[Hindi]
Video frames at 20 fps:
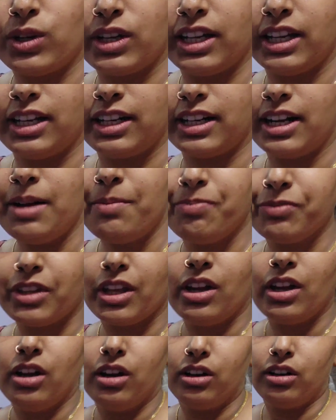वो खेल रहा
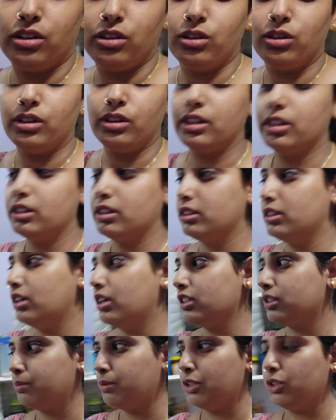है और
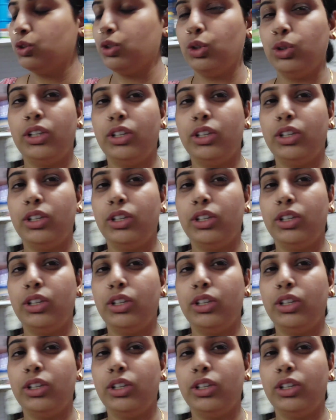हस्बैंड जो